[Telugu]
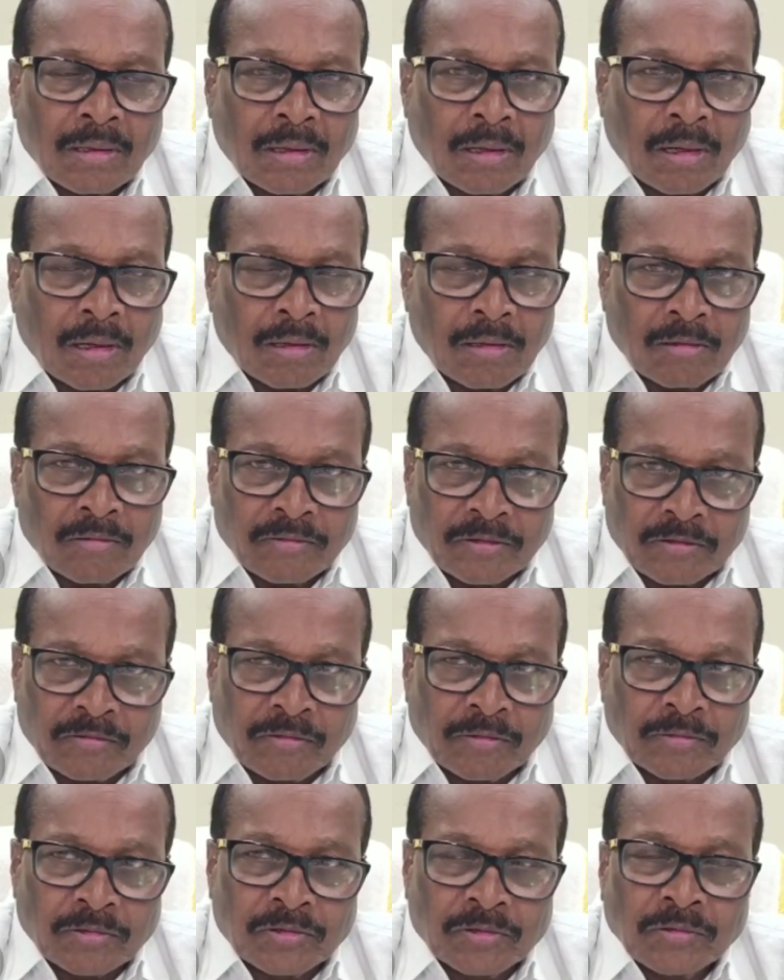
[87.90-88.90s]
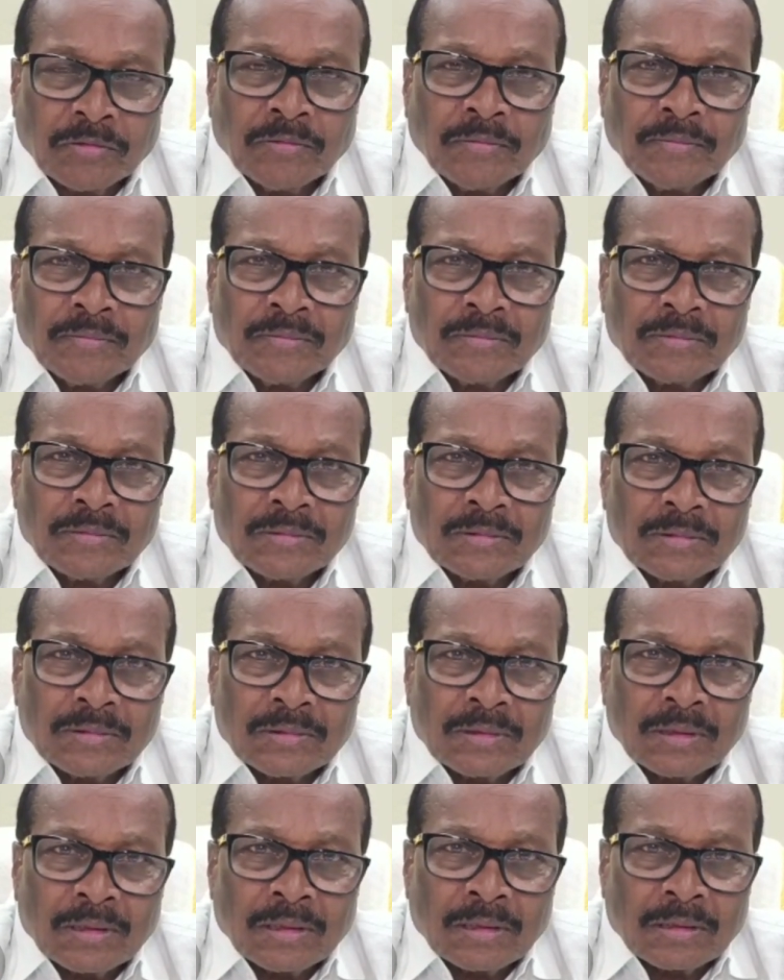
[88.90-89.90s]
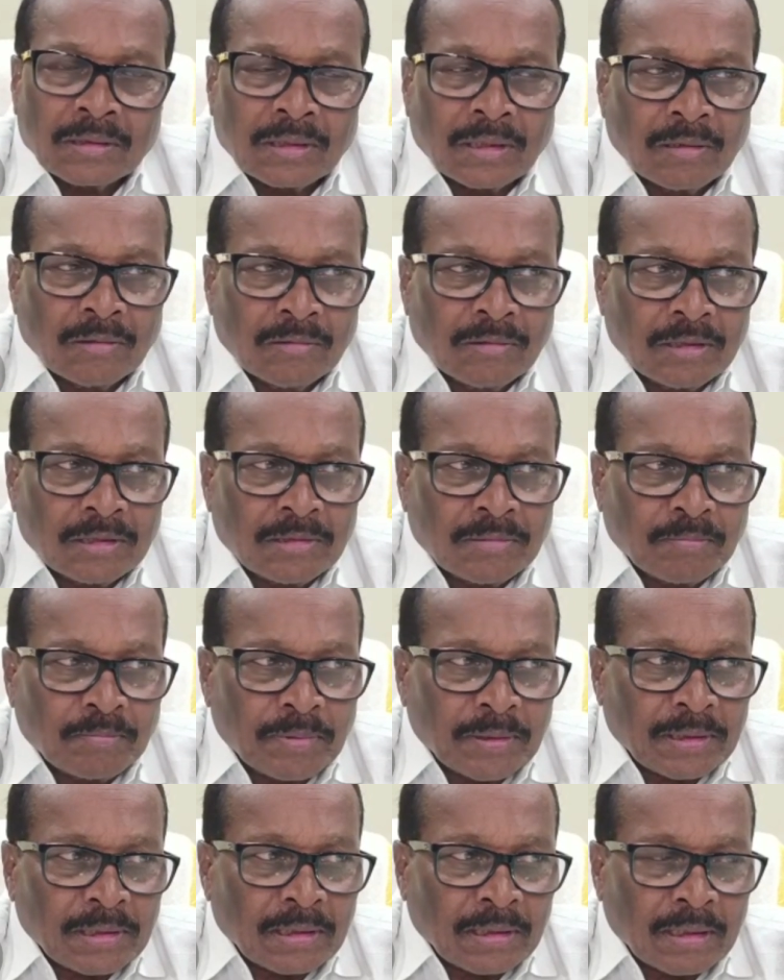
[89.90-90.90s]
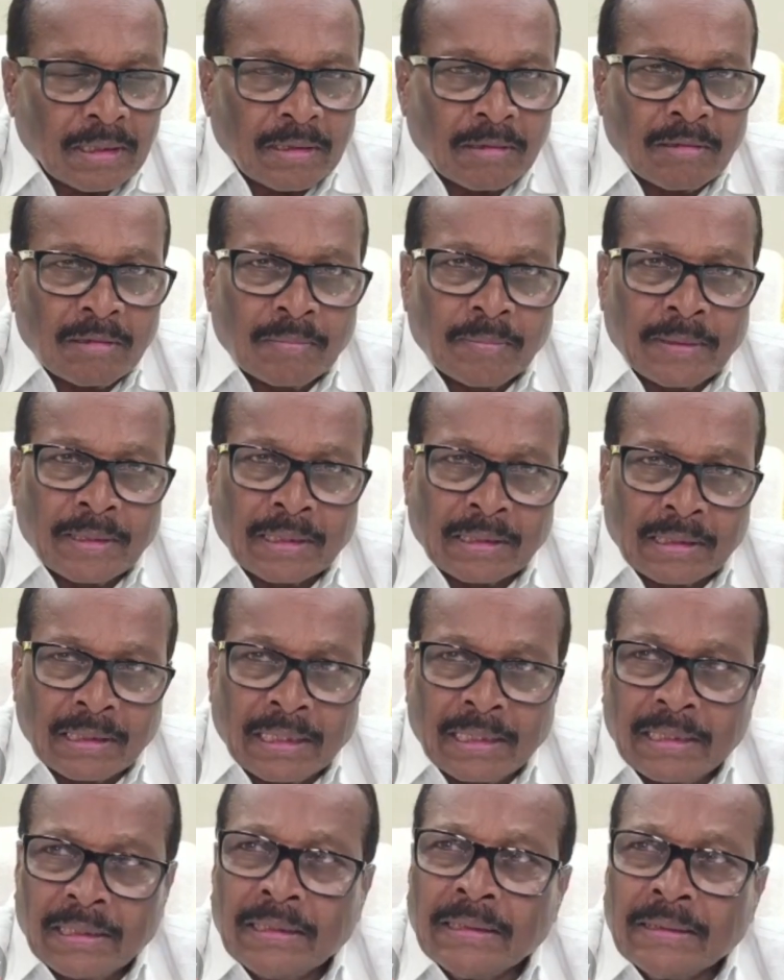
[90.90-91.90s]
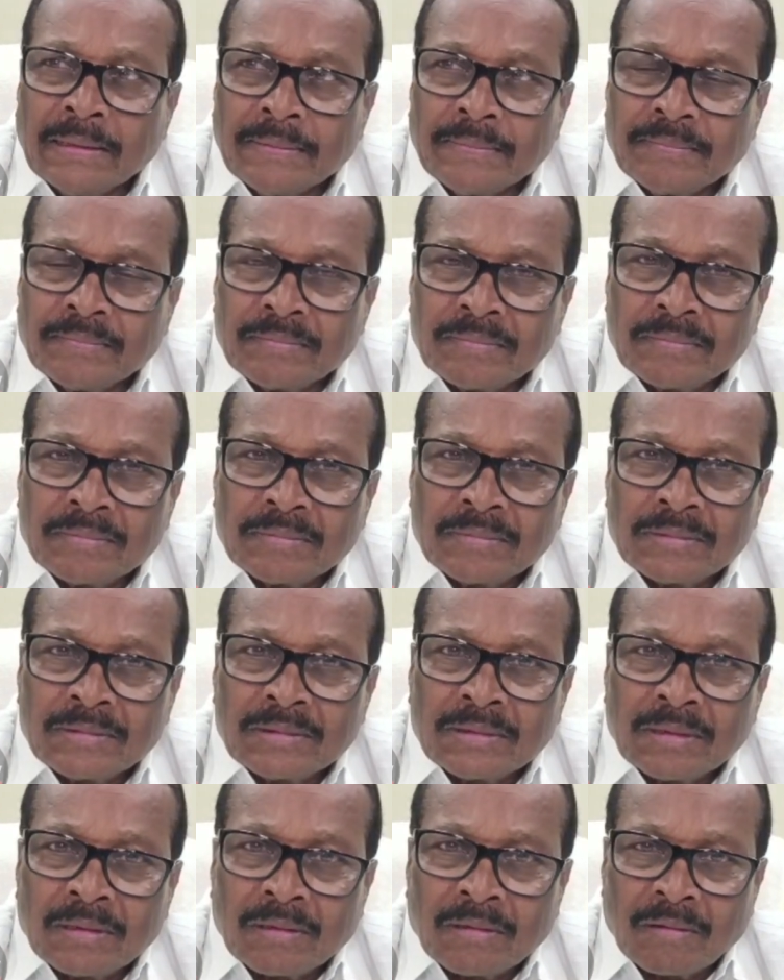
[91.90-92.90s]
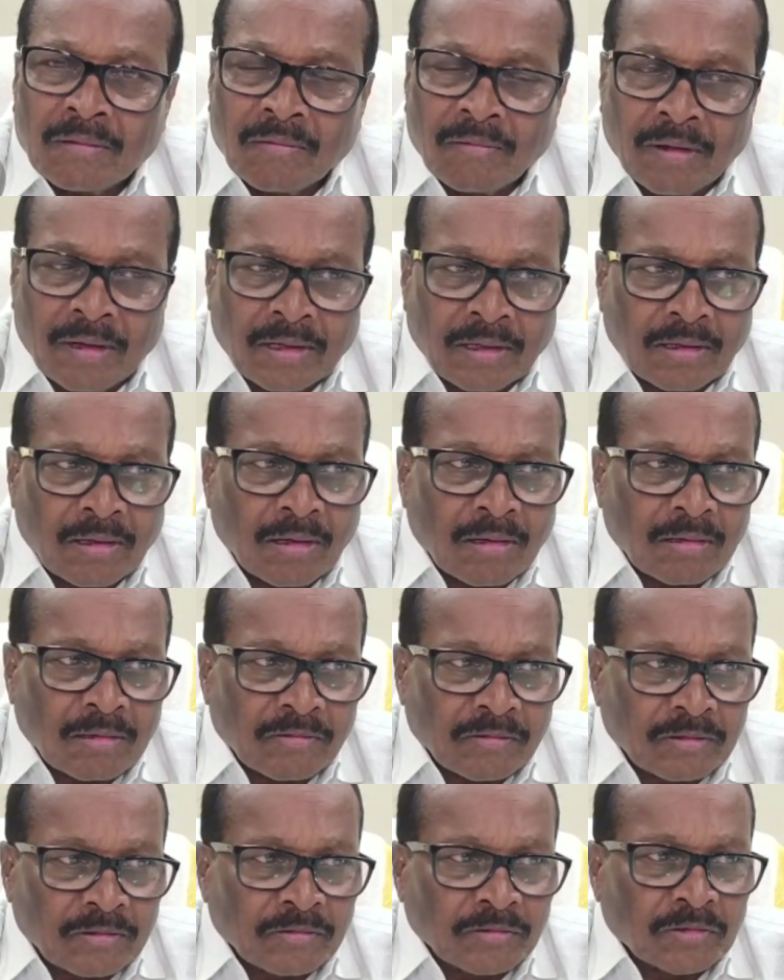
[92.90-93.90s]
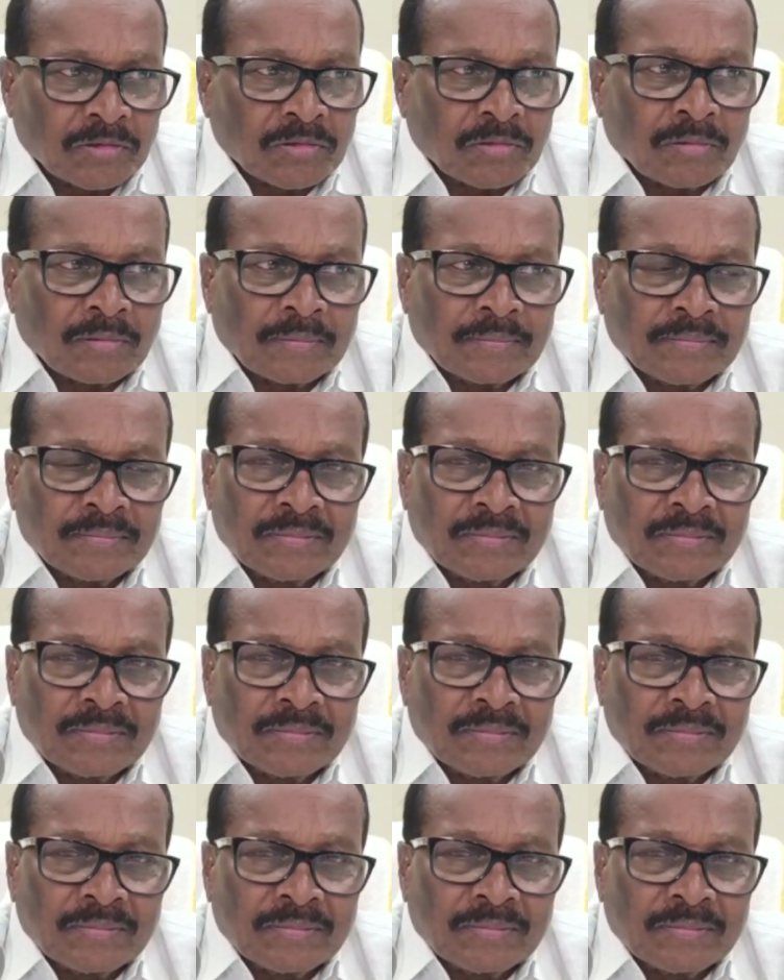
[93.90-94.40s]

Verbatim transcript: కార్లు విధ్వంసం తెలుగుదేశం పార్టీ నాయకులపైన దాడి వారి కార్లు విధ్వంసం